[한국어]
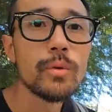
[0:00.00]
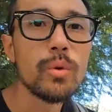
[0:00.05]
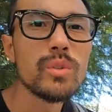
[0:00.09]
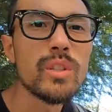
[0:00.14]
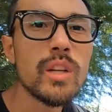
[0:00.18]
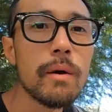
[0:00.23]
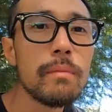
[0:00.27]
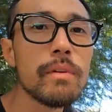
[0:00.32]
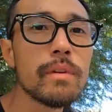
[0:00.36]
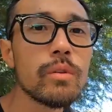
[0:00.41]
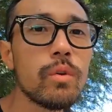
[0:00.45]
요
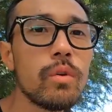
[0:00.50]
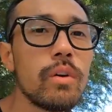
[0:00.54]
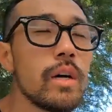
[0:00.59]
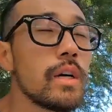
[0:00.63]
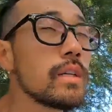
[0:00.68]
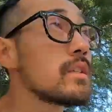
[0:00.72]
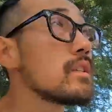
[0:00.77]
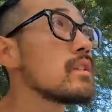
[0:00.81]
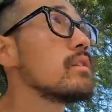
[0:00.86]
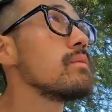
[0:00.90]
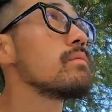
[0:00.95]
3일
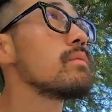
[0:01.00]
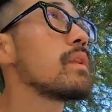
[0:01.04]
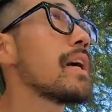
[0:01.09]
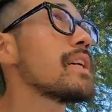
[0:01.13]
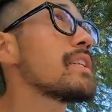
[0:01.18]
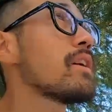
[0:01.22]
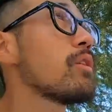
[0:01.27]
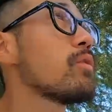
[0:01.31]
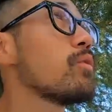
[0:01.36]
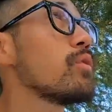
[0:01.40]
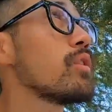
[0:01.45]
동안 지금
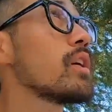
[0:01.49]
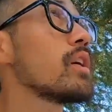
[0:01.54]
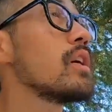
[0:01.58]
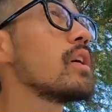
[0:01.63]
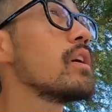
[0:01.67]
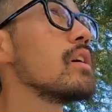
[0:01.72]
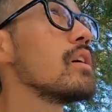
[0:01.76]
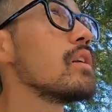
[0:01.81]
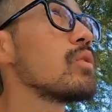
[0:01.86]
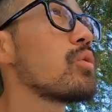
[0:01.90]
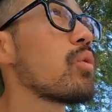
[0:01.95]

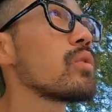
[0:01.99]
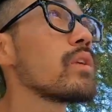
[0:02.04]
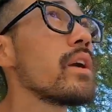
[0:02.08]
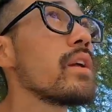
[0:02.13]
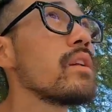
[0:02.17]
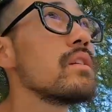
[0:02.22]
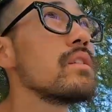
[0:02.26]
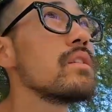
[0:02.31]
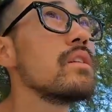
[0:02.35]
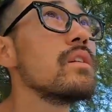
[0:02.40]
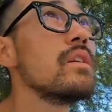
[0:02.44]
테살로니키
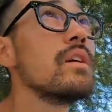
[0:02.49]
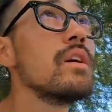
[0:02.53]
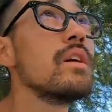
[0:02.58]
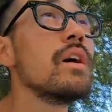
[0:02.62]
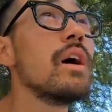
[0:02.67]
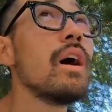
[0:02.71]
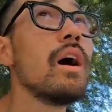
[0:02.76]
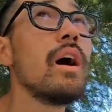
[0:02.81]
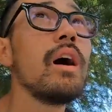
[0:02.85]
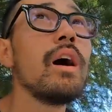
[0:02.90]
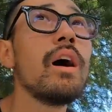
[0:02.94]
동네를
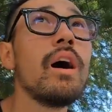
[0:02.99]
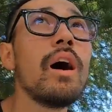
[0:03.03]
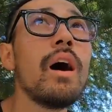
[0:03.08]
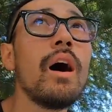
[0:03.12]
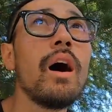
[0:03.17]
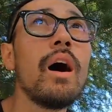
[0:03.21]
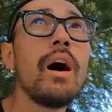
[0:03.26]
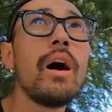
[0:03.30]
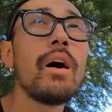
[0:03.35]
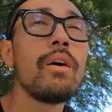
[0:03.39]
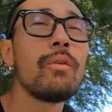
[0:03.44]

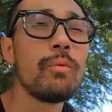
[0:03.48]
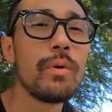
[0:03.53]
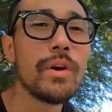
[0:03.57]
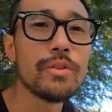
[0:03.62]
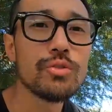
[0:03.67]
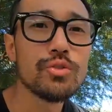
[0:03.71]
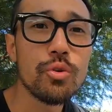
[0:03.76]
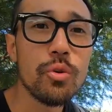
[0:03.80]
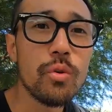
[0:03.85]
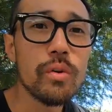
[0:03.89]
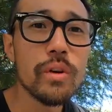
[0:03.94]

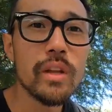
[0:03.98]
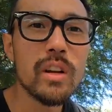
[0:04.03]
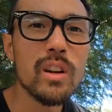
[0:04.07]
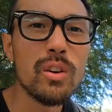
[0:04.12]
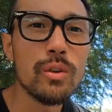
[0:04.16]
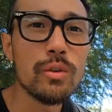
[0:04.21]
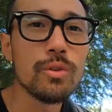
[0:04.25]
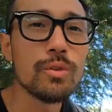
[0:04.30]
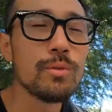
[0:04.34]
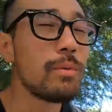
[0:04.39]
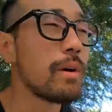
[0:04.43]
웬 종일
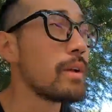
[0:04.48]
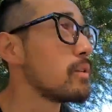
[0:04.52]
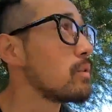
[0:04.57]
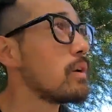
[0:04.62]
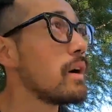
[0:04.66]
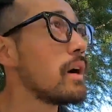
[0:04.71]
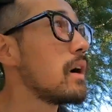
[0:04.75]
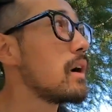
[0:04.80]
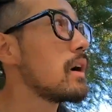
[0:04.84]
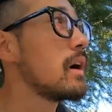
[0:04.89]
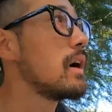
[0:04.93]
걸었더만
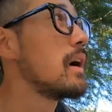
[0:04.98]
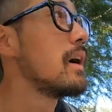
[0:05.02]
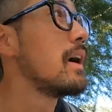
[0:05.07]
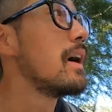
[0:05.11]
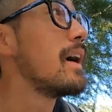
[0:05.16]
와